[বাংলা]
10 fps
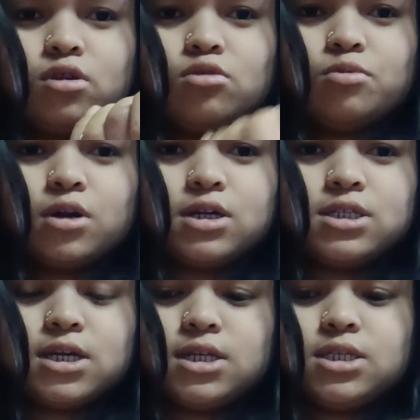খুলেও পরা
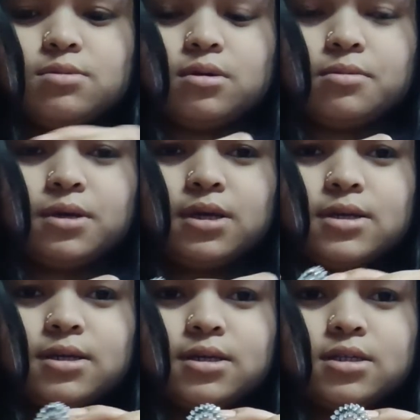যায় এই যে এইভাবে
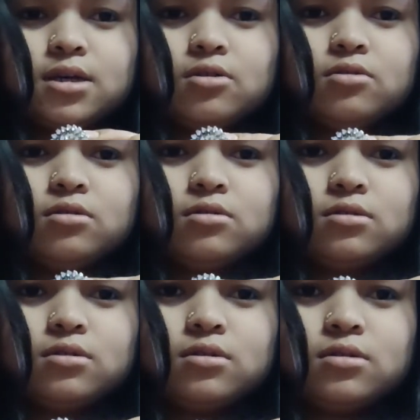এই যে দেখো
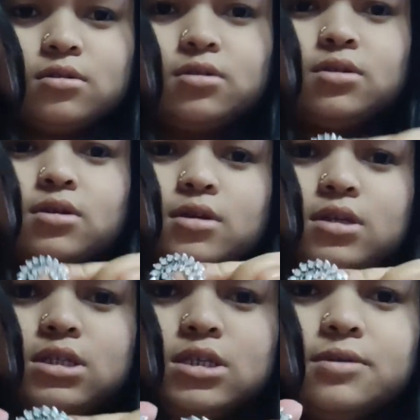
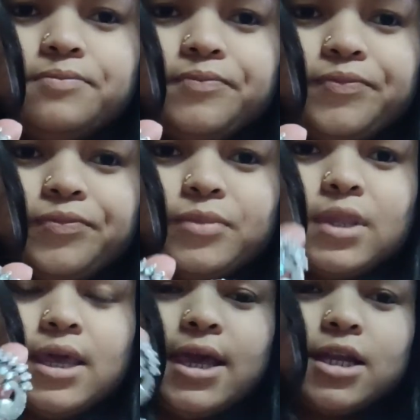এই যে
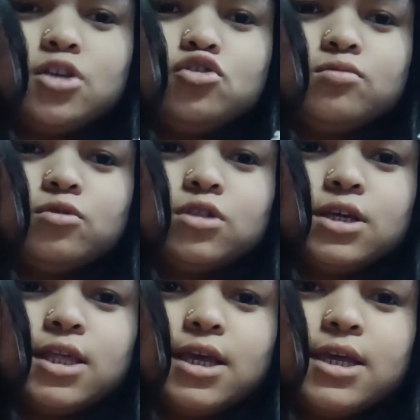একটা ঝুমকো
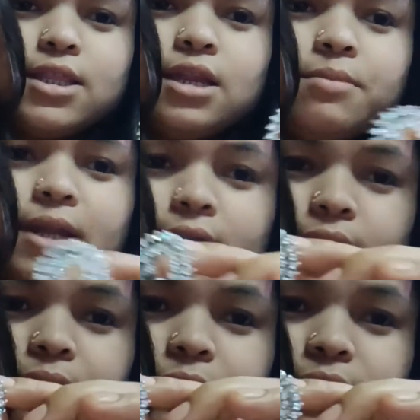দিয়ে দেখিয়ে দিলাম আর
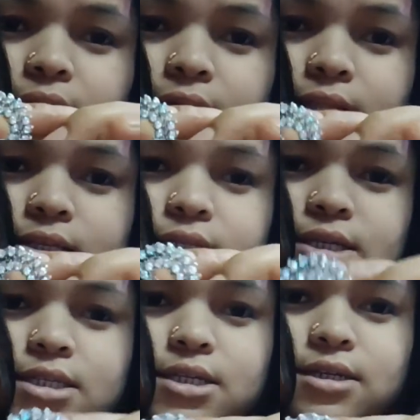একটা এমনি দেখিয়ে দিচ্ছি
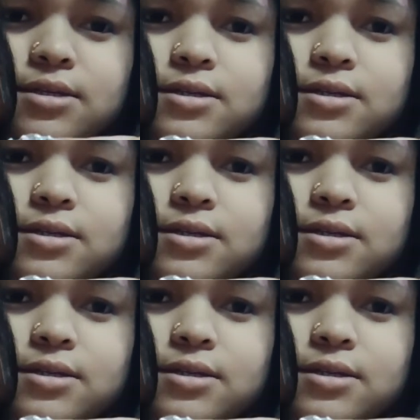এই যে